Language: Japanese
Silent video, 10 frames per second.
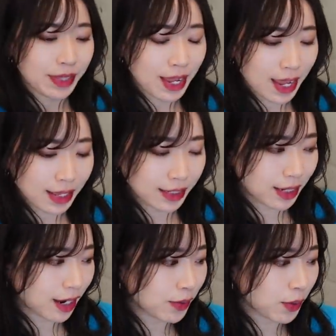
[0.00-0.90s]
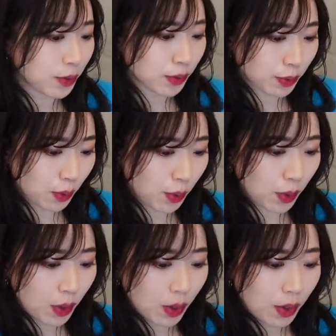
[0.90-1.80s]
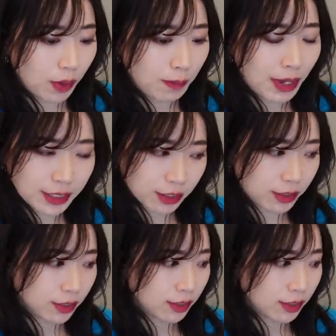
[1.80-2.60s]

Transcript: でなぜかというとまず